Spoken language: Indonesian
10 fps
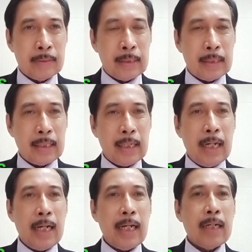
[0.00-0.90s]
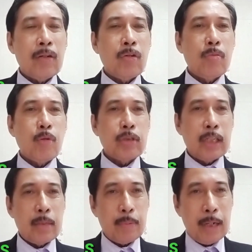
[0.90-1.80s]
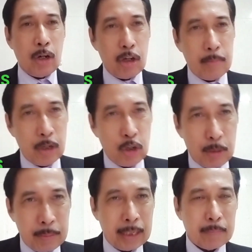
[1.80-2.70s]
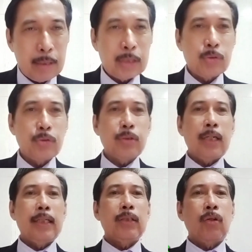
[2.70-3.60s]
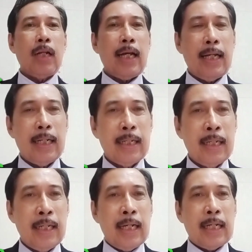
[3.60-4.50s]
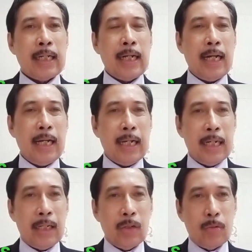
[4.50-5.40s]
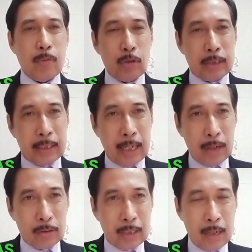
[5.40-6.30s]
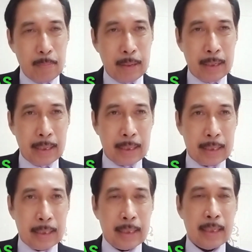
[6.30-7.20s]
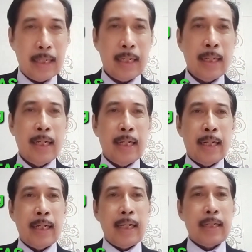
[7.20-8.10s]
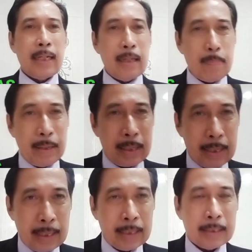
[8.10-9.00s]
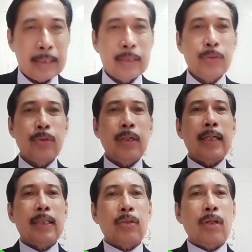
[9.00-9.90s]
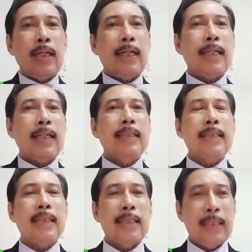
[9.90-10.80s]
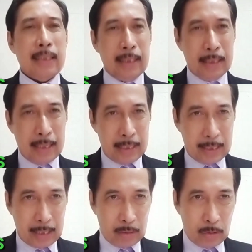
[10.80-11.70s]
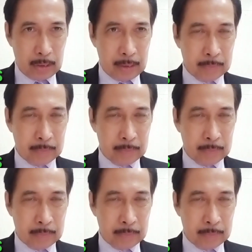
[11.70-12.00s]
Kalau mau jadi pegawai BUMN begitu juga ditolak. Kalau mau jadi anggota DPR dan DPRD juga ditolak karena ijazahnya tidak diakui.